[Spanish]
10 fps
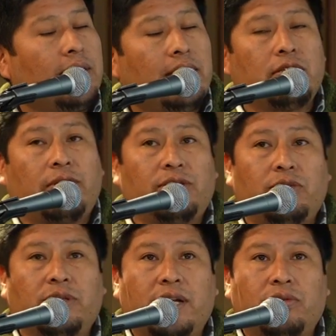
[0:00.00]
y sobre
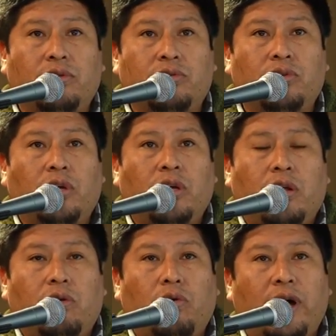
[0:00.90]
estos casos
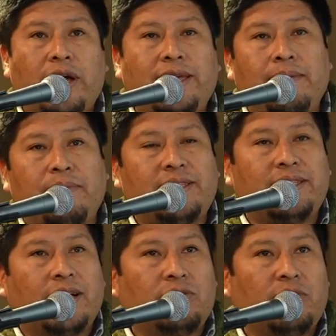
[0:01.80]
no hay
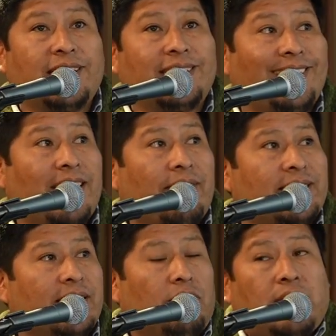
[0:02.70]
investigaciones que estén
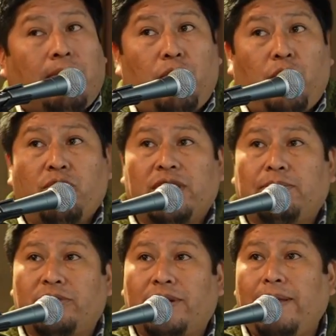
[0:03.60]
avanzando. Tampoco hay un
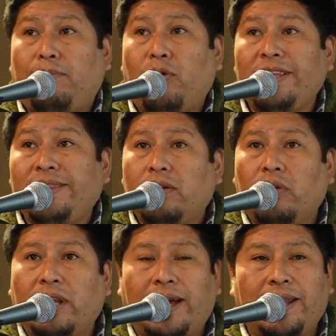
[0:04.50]
responsable
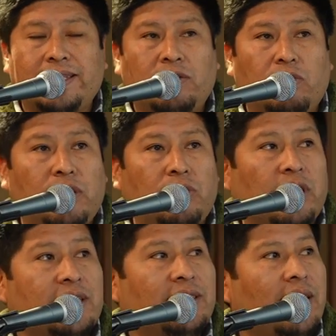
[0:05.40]
político legal en este momento
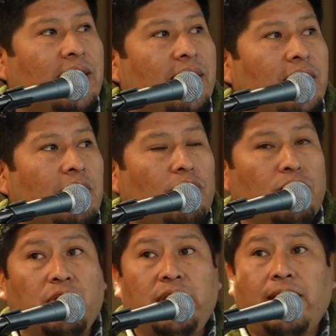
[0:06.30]
que esté,
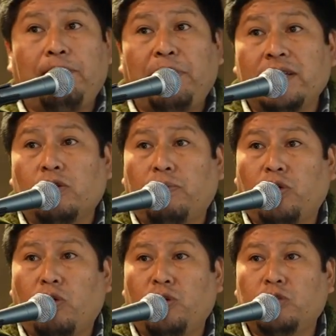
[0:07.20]
uno diría, preso por
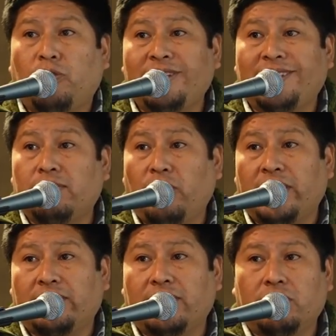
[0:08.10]
lo menos por estas
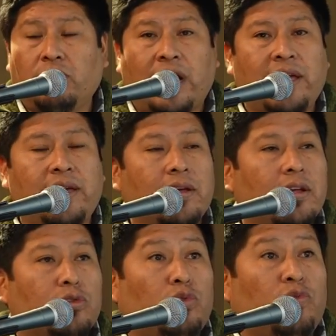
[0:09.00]
muertes, ¿no?
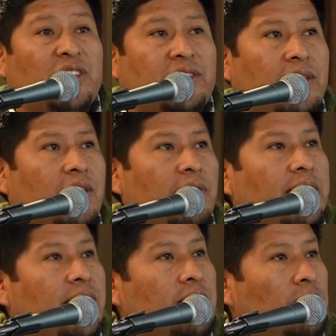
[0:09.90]
Hay suficiente
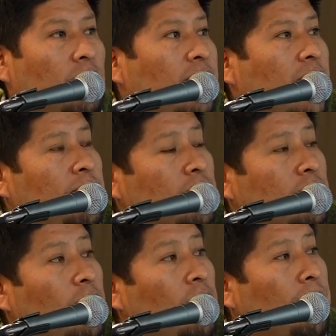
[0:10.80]
evidencia sobre lo que,
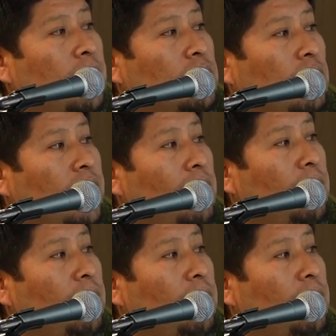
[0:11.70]
sobre lo que pasó en el